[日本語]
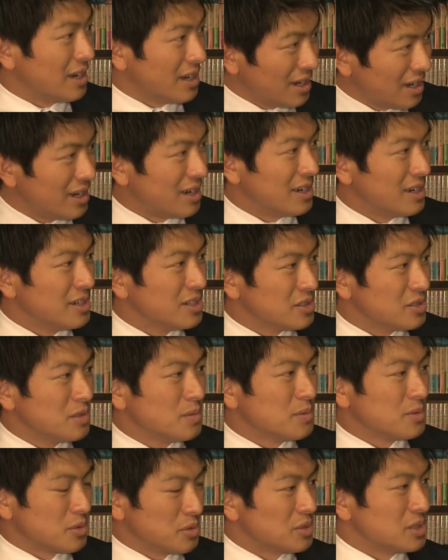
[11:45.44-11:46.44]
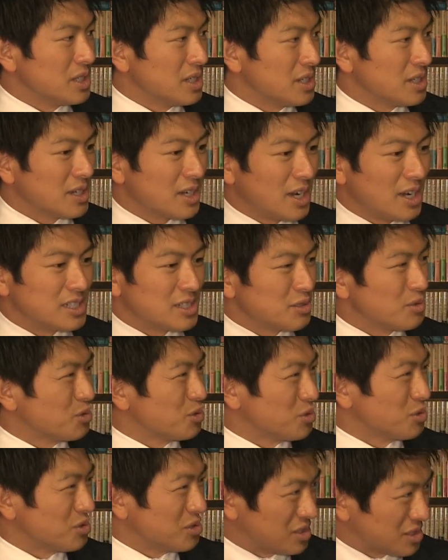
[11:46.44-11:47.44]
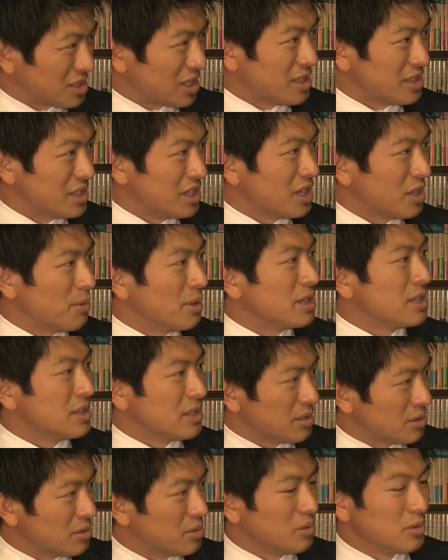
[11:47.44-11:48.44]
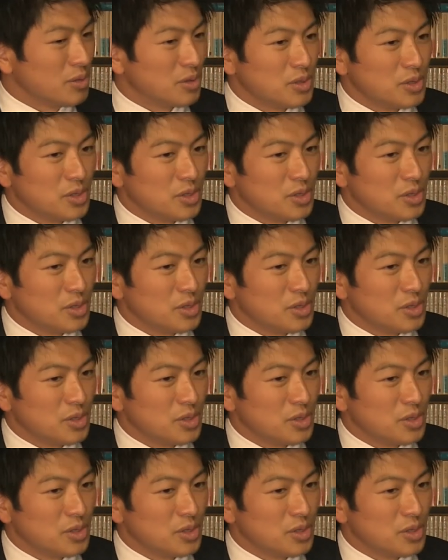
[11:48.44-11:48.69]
から、うん、それも当然解釈の一つに使っていけばいいんだと。